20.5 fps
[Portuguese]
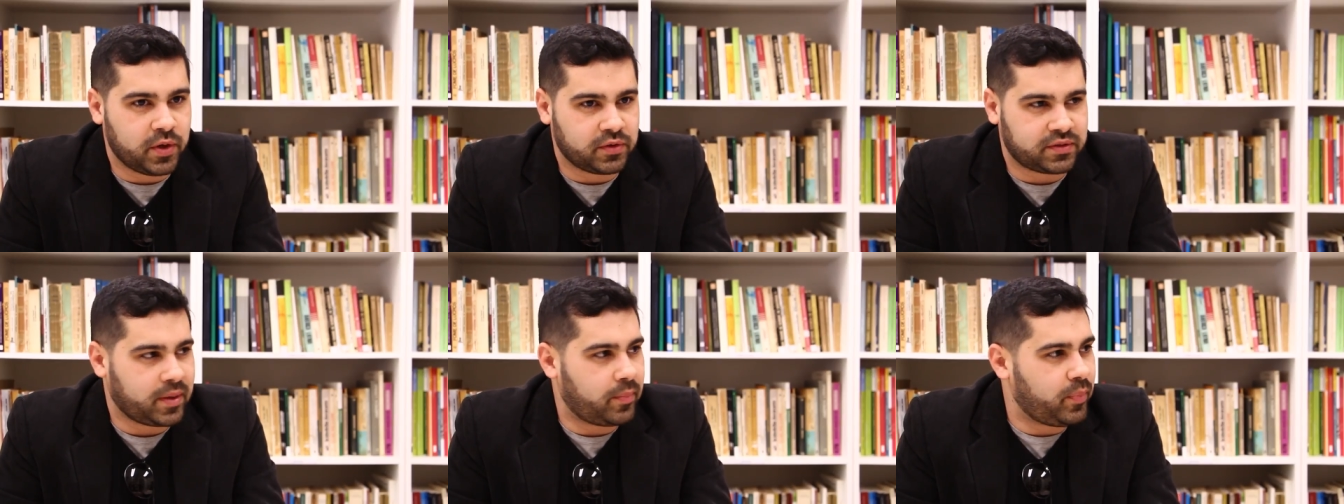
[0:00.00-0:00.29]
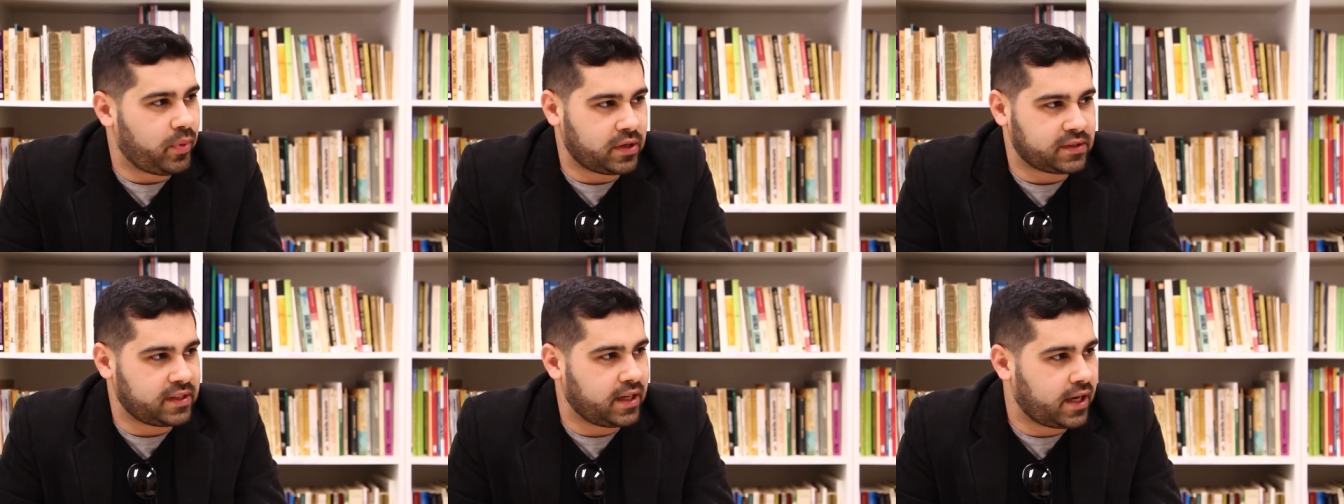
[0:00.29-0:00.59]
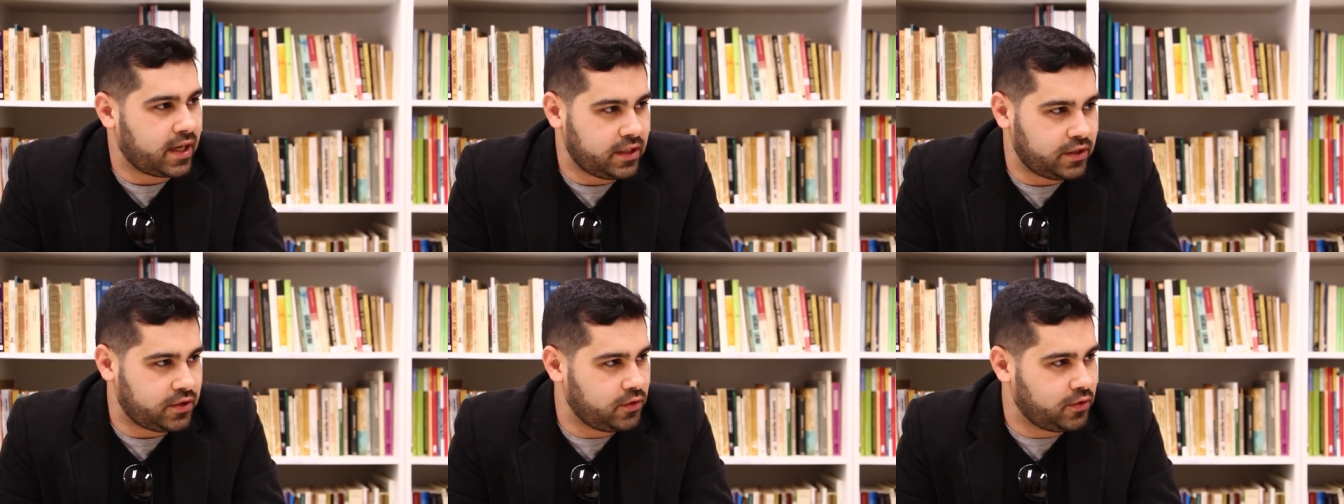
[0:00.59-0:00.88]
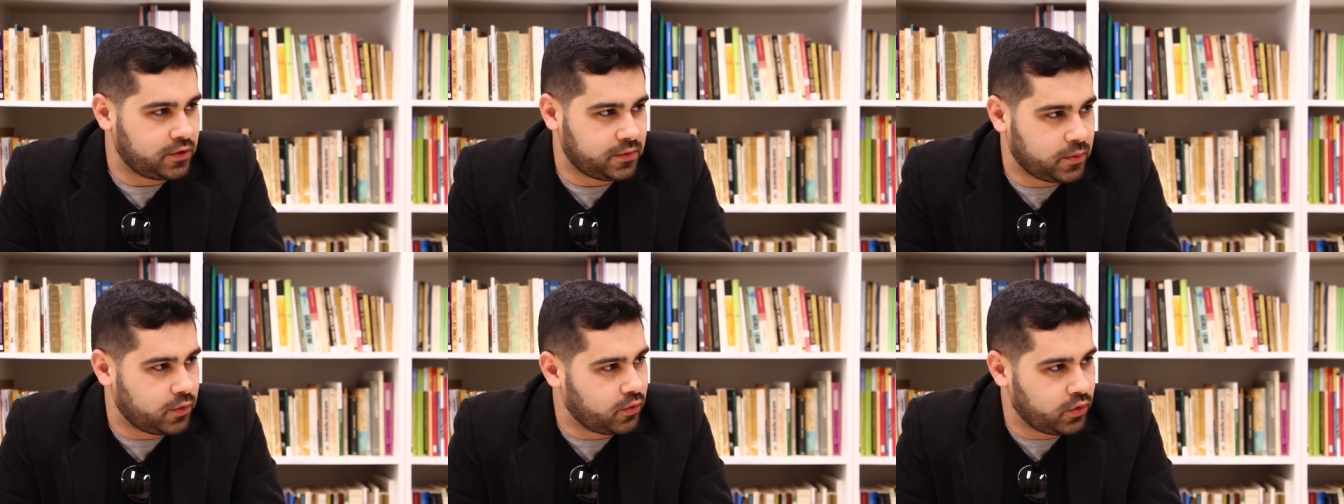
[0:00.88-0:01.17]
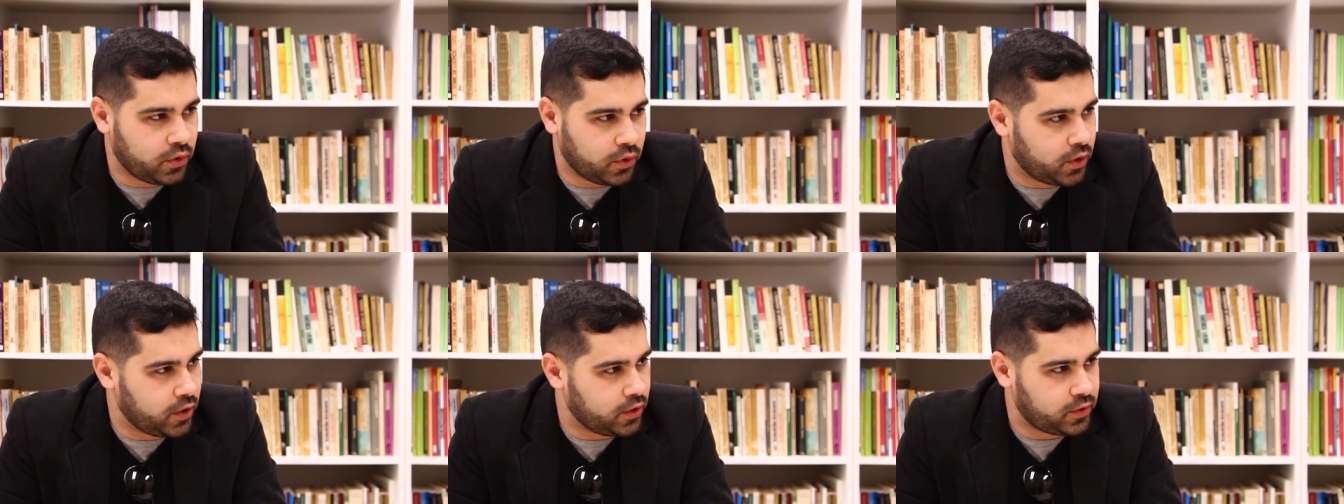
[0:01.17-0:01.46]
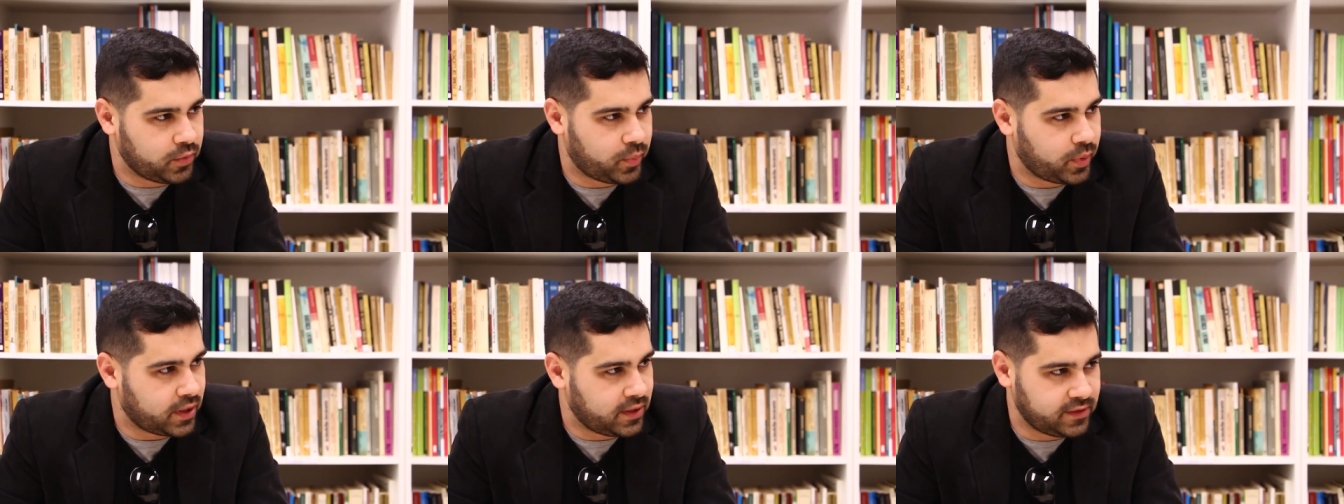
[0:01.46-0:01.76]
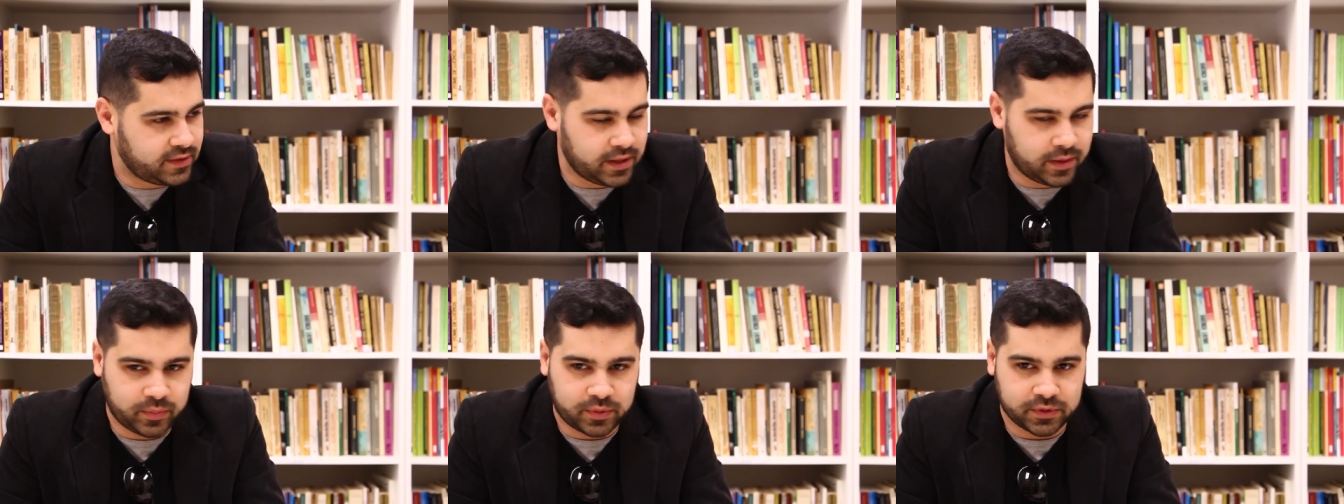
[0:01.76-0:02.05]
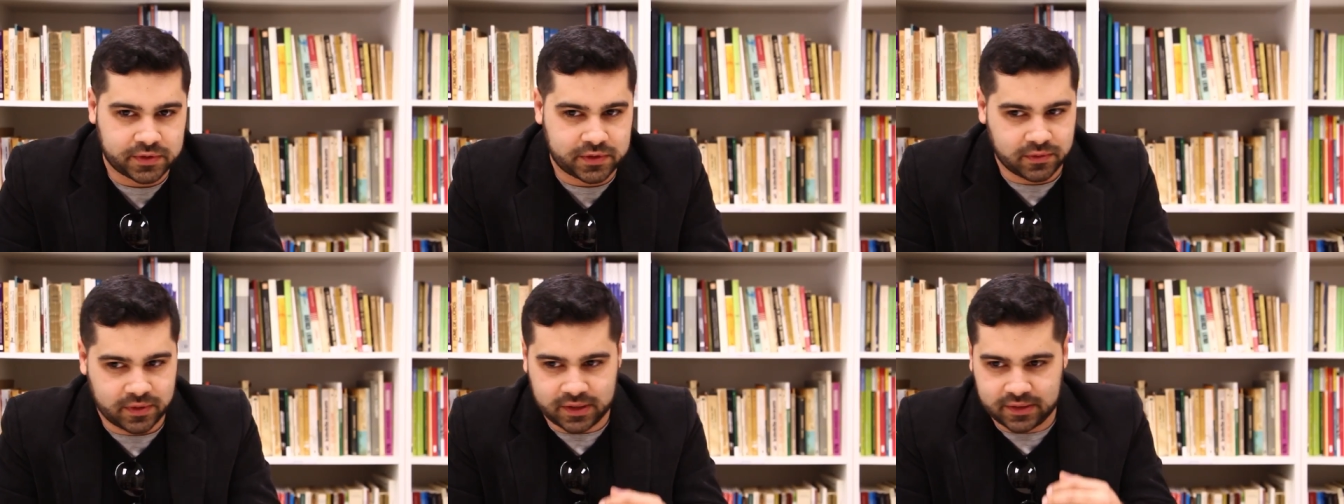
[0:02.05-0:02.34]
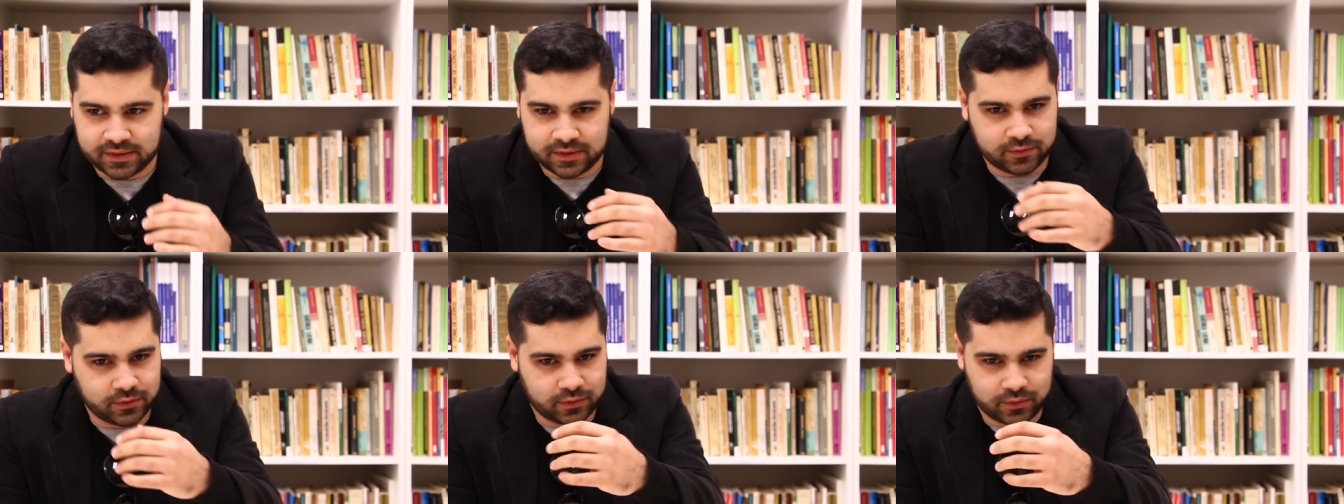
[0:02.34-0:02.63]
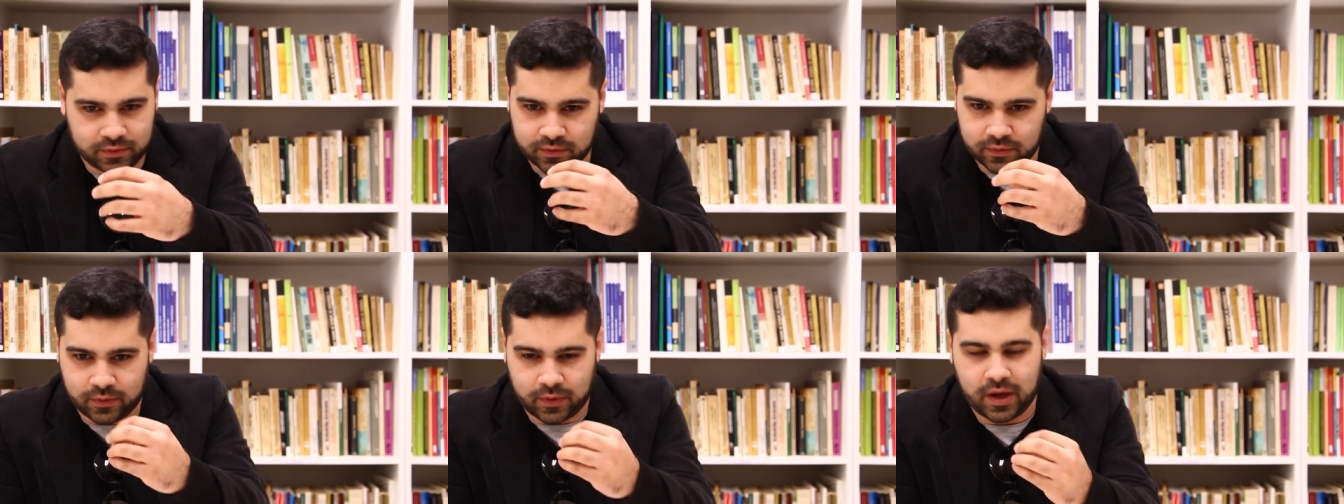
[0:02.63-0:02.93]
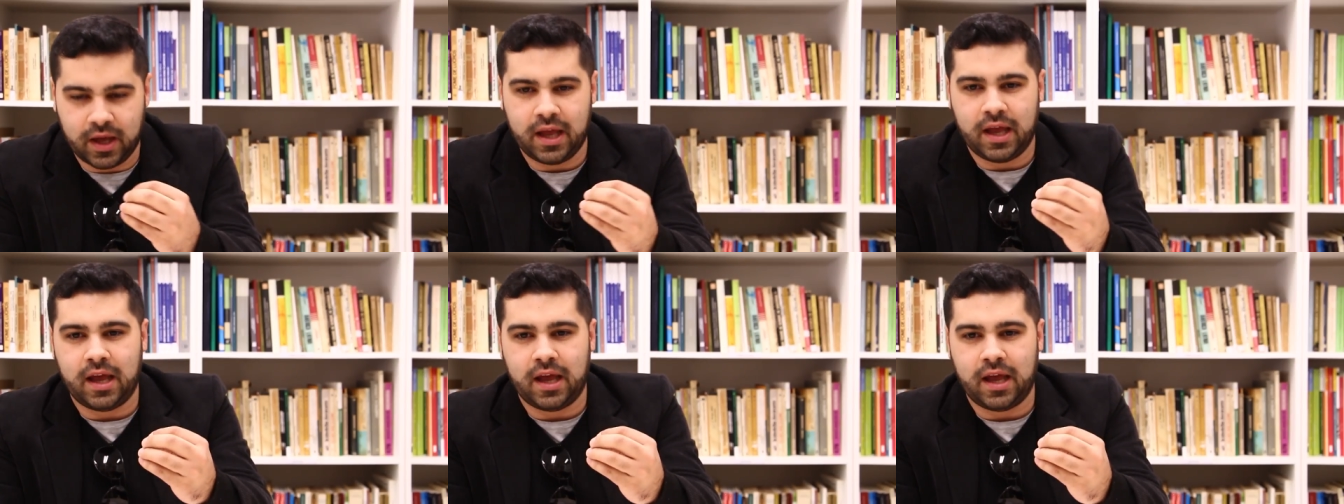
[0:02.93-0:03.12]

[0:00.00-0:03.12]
após a crise de 2008, por exemplo, são o, o,